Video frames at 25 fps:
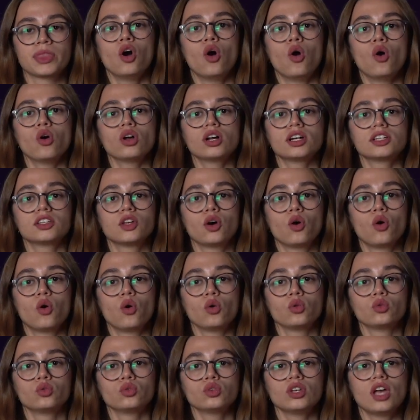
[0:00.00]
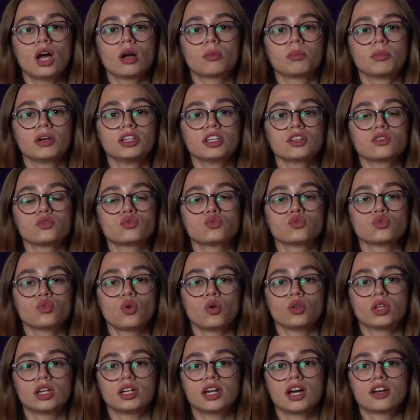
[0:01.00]
Orada oğlunu yakmalık sunu
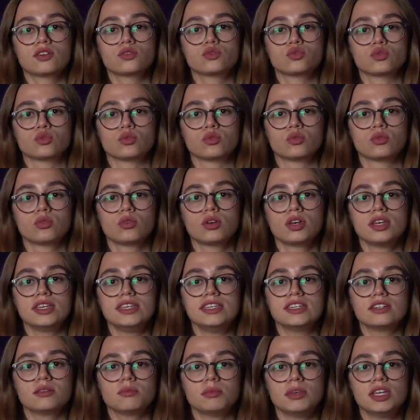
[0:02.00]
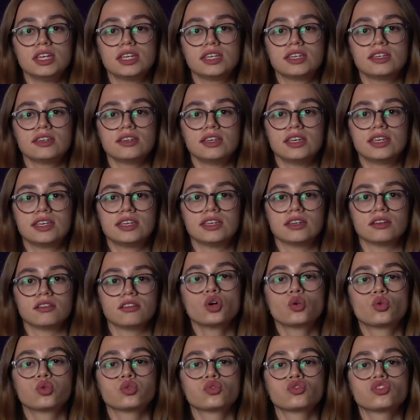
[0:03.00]
olarak sun. 22.2
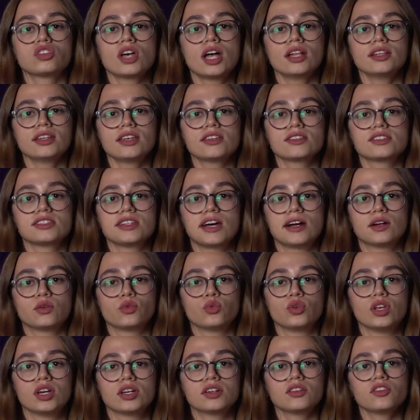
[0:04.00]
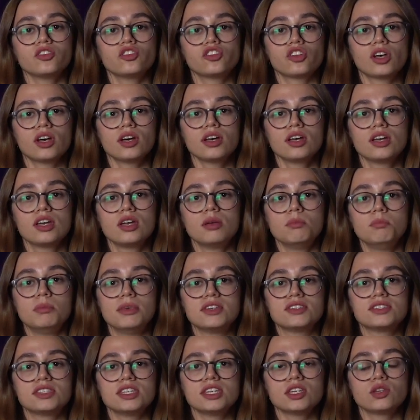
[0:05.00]
Kutsal yazılar uyarınca
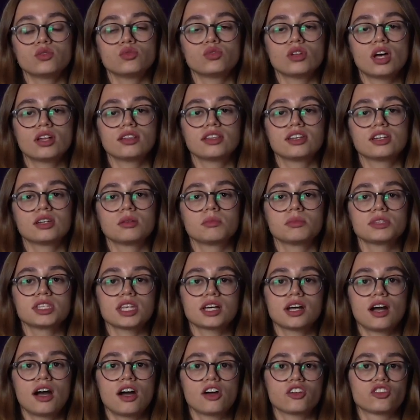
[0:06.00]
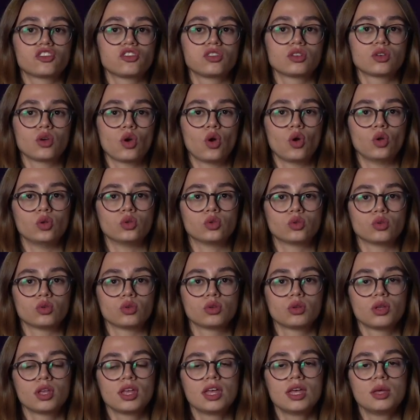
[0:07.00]
Mesih günahlarımıza karşılık öldü.
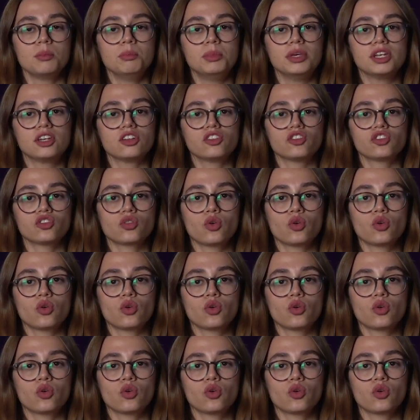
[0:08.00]
1.